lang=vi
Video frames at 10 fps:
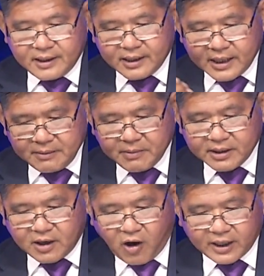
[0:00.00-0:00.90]
Khi mà
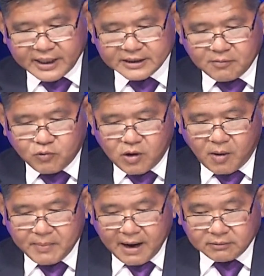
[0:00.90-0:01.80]
được hỏi cái này trong cuộc
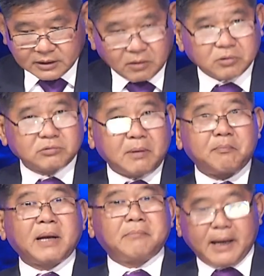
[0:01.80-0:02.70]
họp báo, Tổng thống
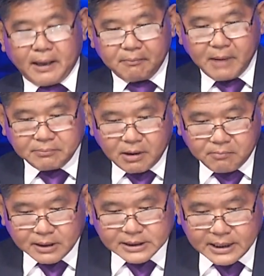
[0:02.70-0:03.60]
Trump bênh mấy
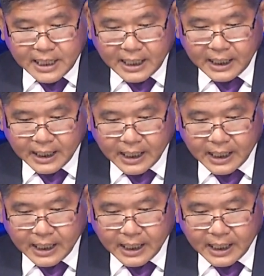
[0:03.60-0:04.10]
ông bác sĩ này.